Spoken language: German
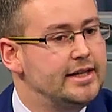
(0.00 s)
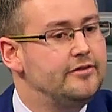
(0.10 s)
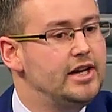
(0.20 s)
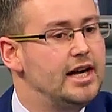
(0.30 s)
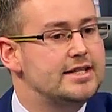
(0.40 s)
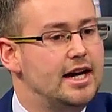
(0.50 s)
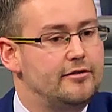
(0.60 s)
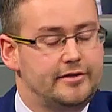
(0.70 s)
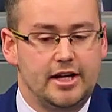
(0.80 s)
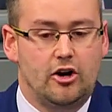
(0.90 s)
den wir als
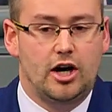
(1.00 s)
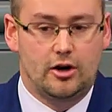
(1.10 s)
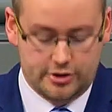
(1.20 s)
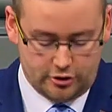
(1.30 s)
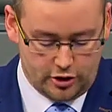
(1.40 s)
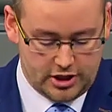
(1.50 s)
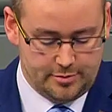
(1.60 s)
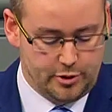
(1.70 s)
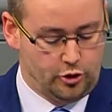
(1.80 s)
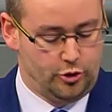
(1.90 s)
AfD auch
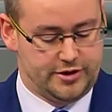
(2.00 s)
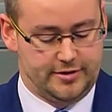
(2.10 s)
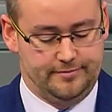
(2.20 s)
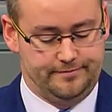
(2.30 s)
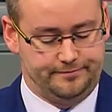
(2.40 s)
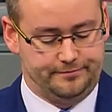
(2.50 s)
ausdrücklich begrüßen.